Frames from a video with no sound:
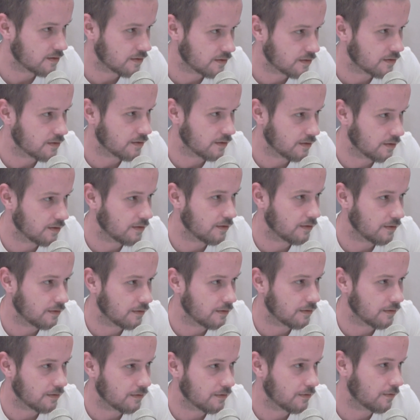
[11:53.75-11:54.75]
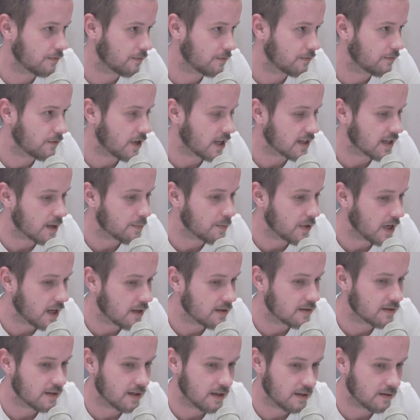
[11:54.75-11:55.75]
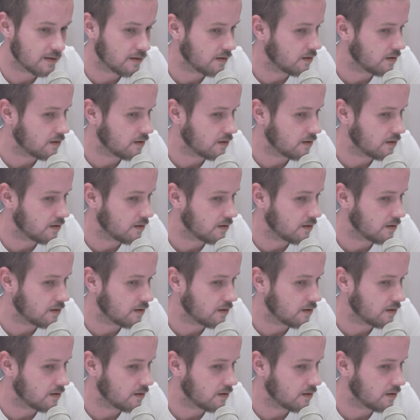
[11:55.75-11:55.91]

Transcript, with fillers: z y, Fiata 500